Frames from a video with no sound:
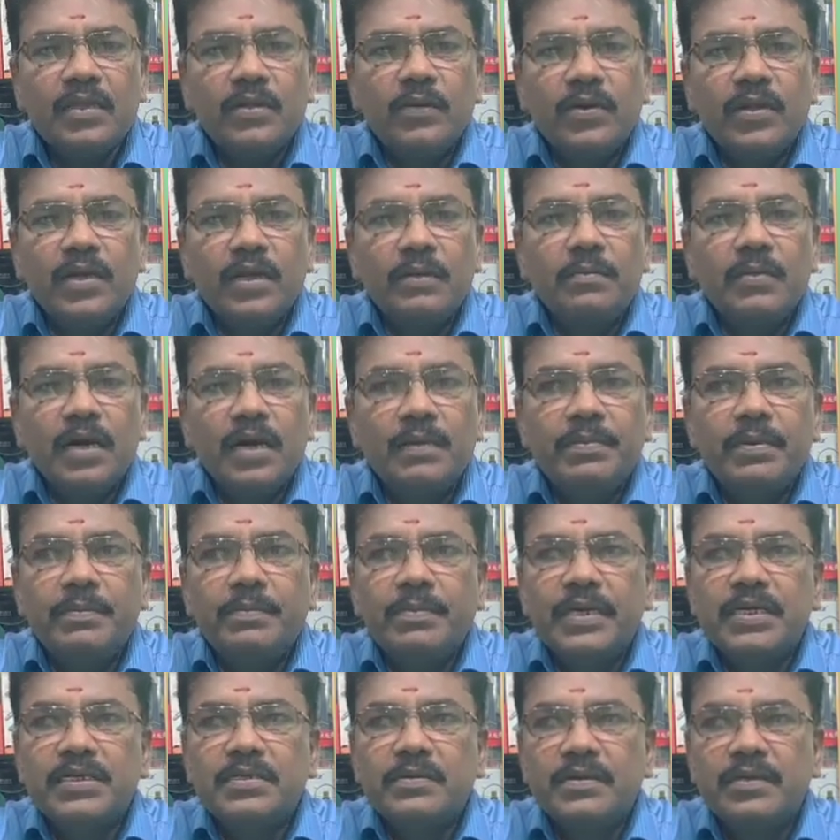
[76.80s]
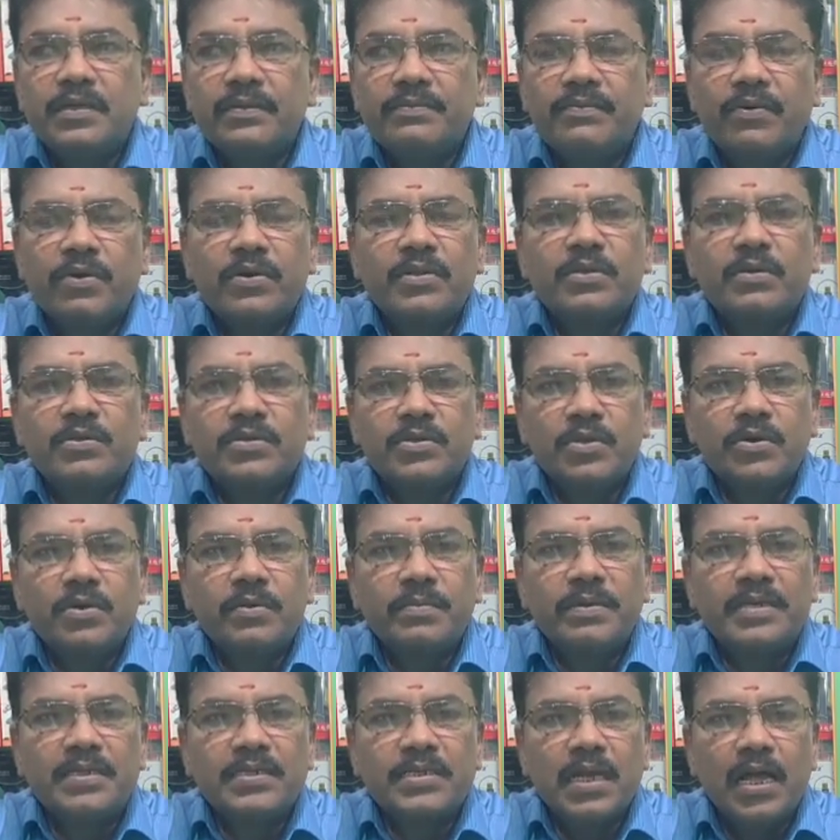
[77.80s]
என்னுடைய எம்ஆர்பி ப்ரைஸ் வந்து ஃபோர் தௌசண்ட்
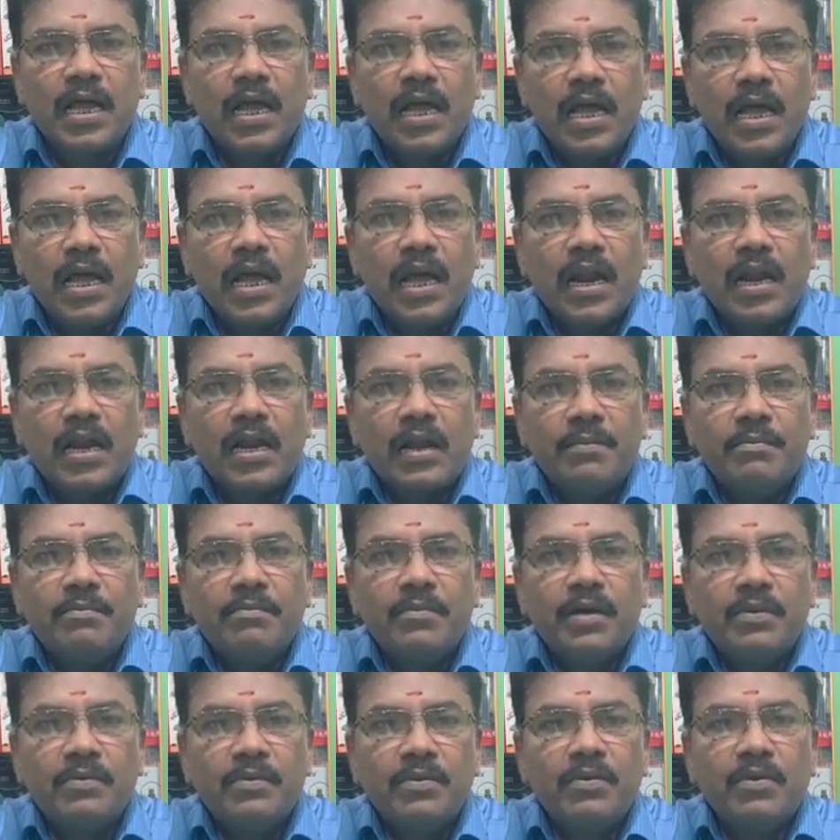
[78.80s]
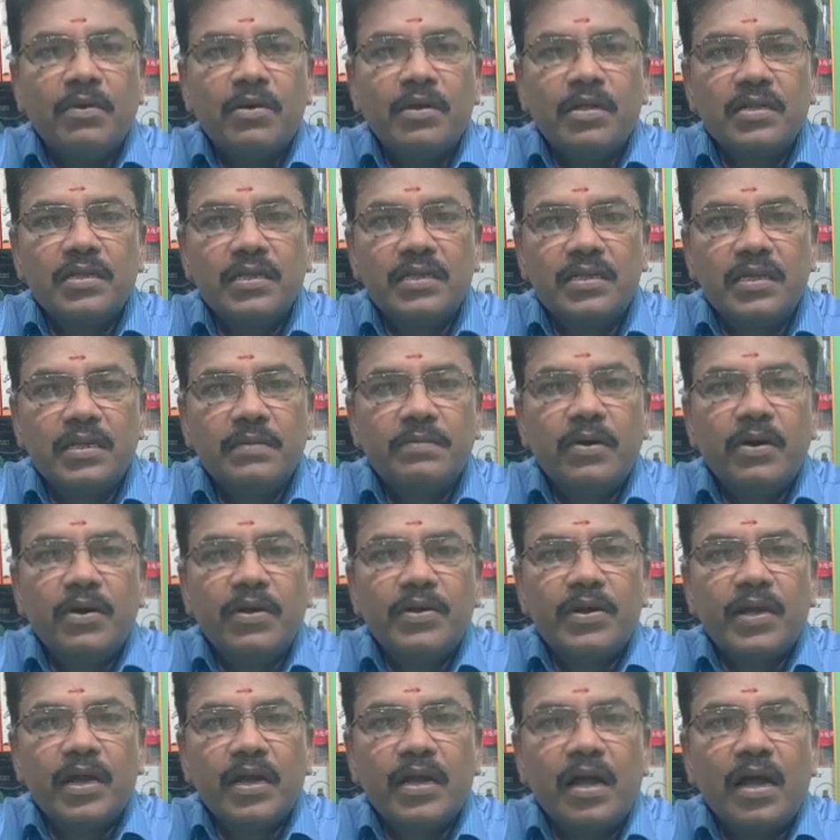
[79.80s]
ருபீஸ் ஆனால் நம்ம உங்களுக்கு இந்த
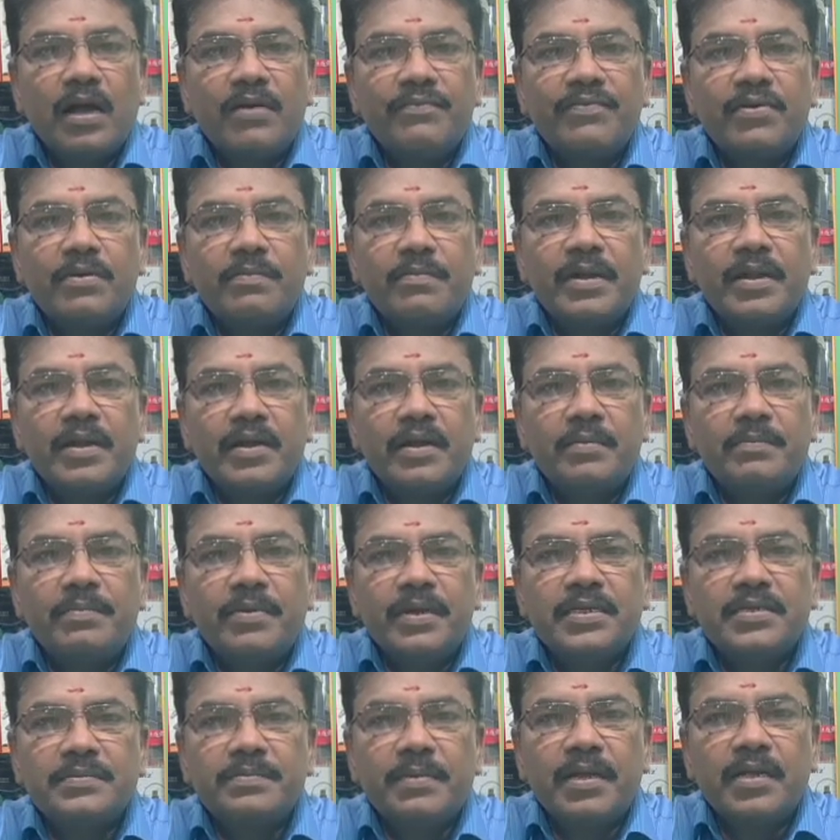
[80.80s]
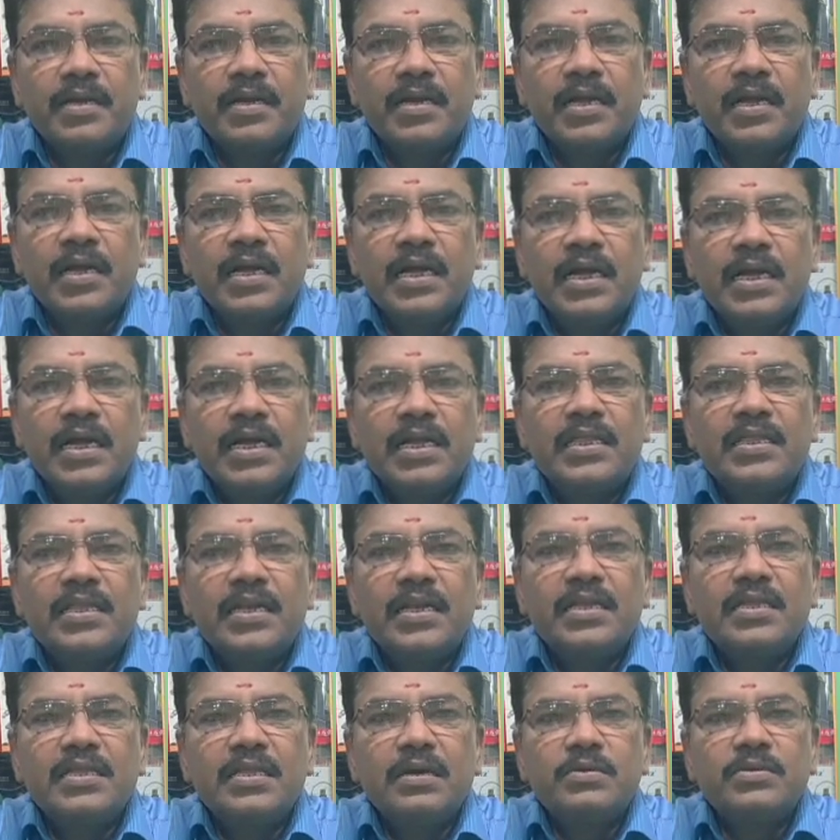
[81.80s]
தீபாவளிக்காக ஆஃபர் பண்ணிட்டு ப்ரைஸ் பாருங்க
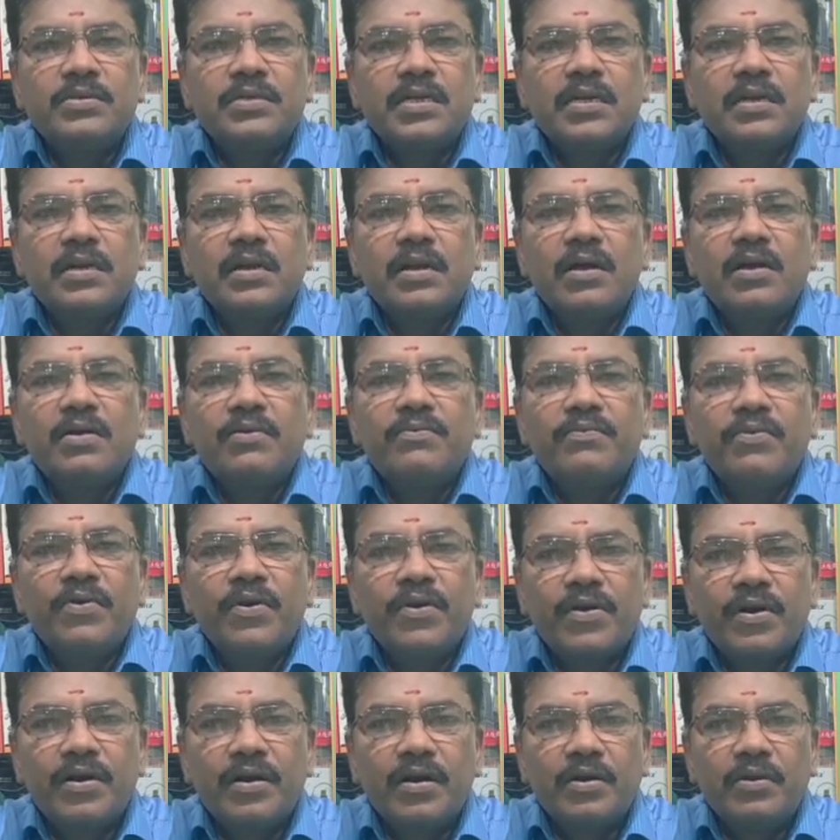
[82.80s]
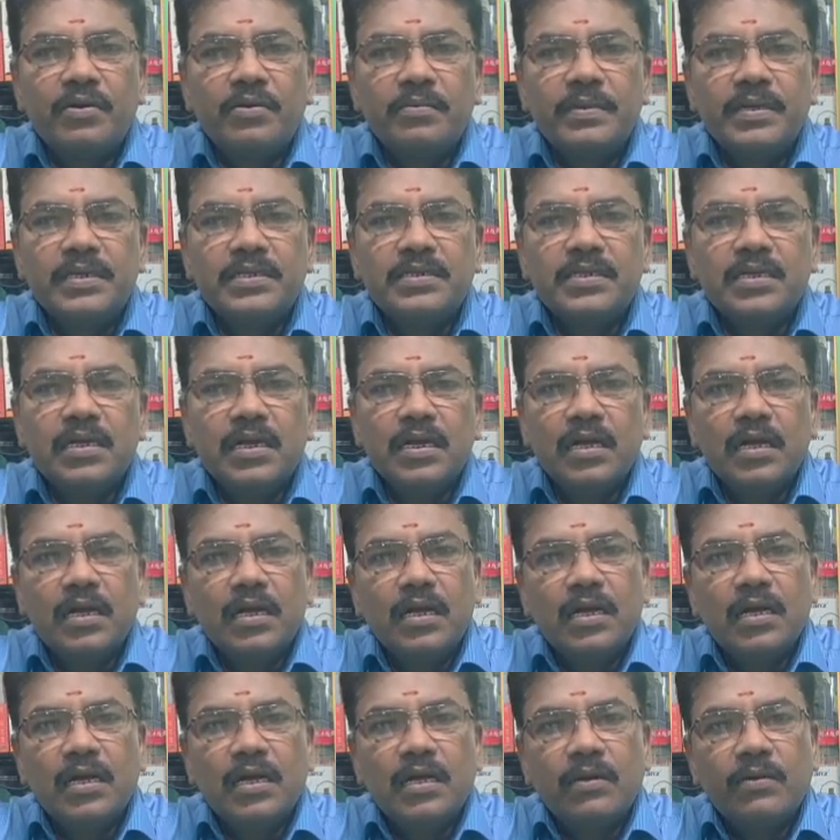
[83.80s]
த்ரீ தௌசண்ட் ஃபோர் ஹண்ட்ரட் ருபீஸ்
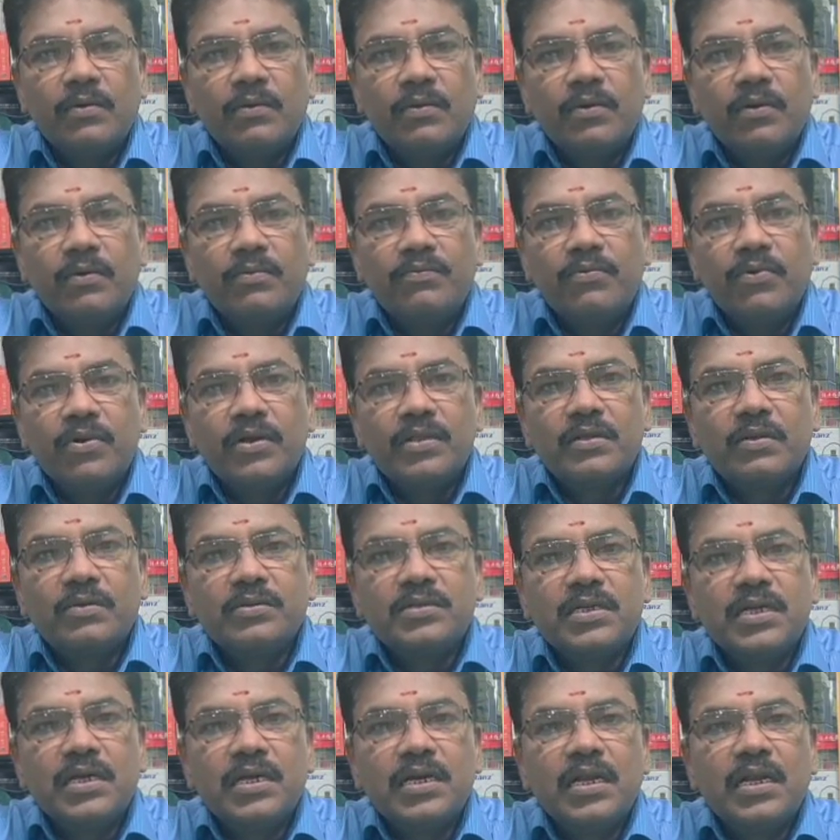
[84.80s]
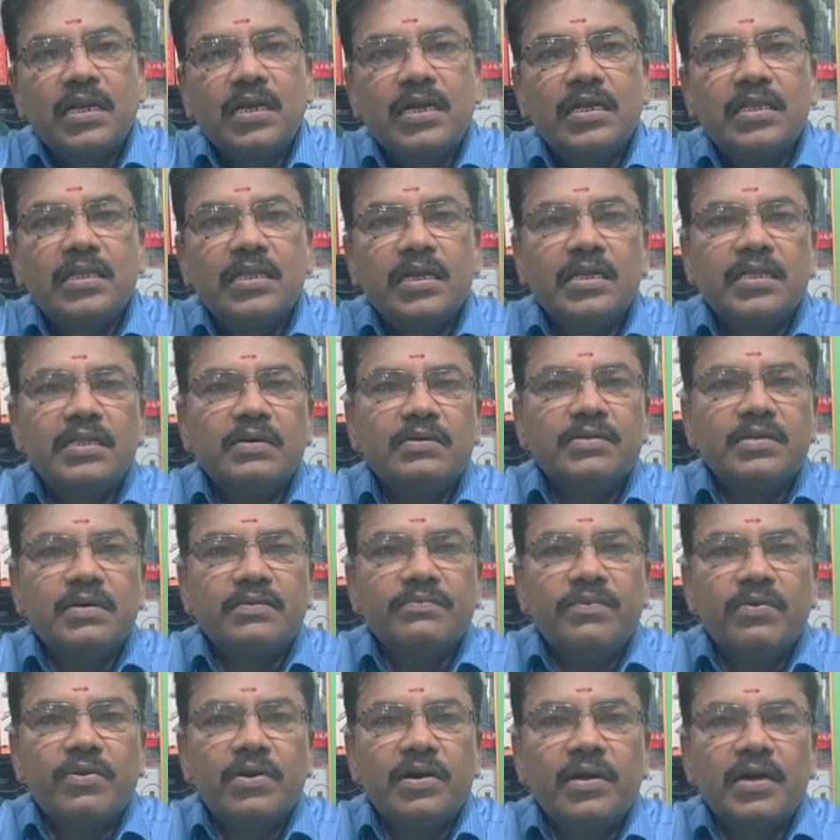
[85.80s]
உங்களுக்கு ஃபோர் தௌசண்ட் எங்க இருக்கு த்ரீ
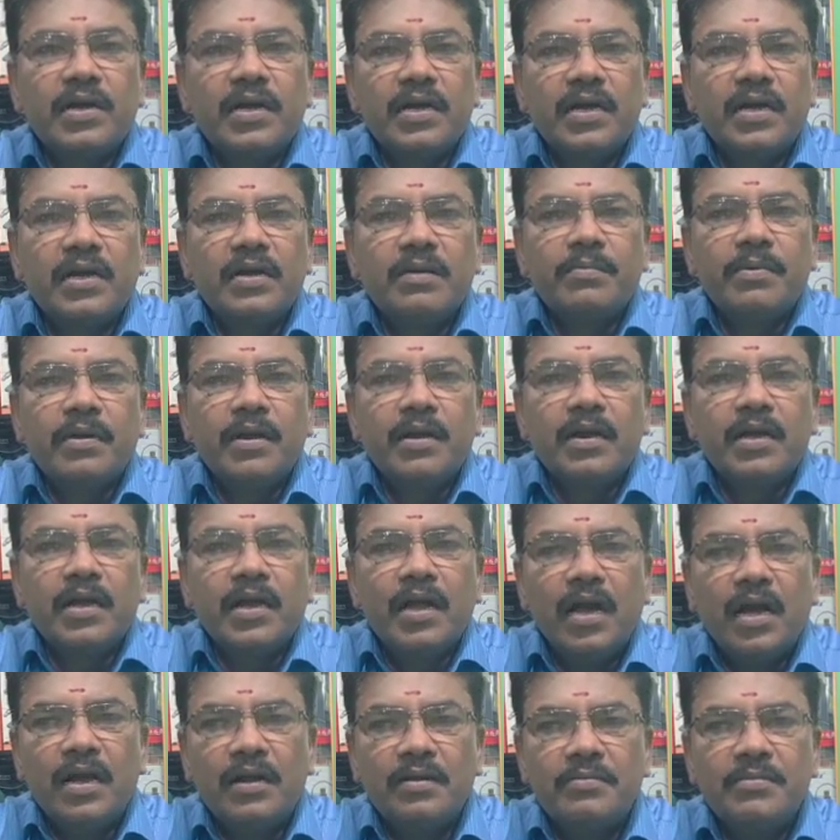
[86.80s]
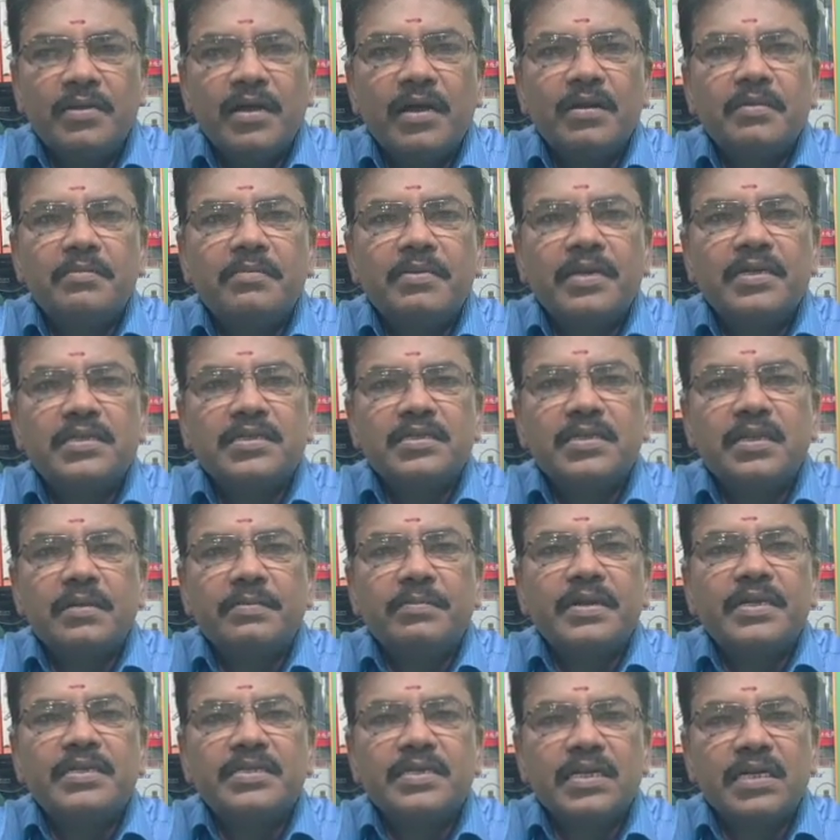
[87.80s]
தௌசண்ட் ஃபோர் ஹண்ட்ரட் எங்க இருக்கு பாருங்க அருமையான பிரைஸ் இந்த
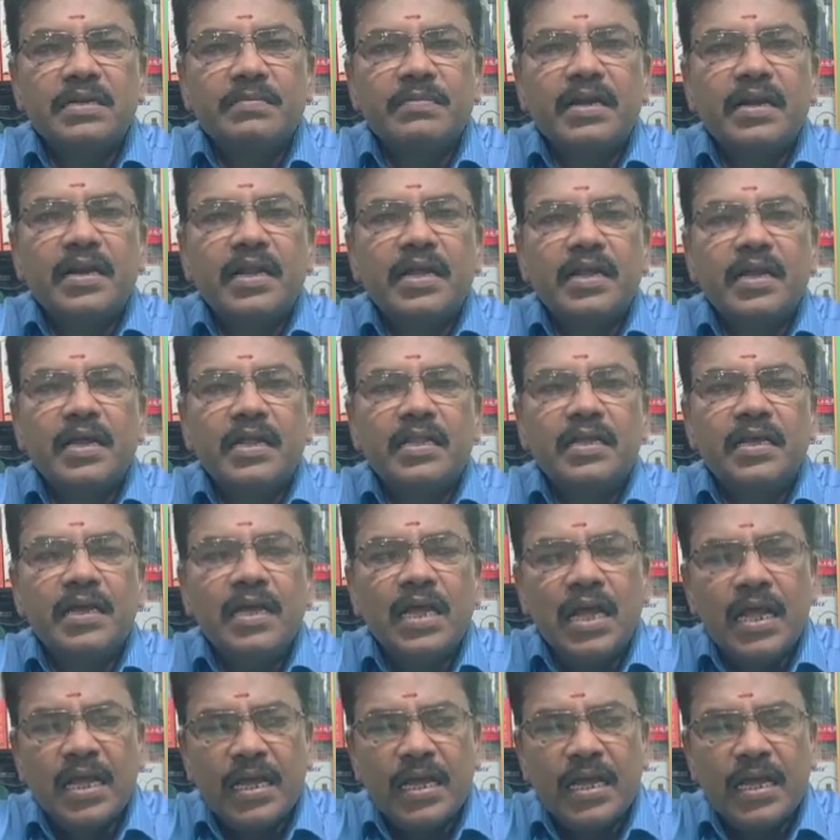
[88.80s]
பிரைஸ் எங்கேயுமே கிடைக்காது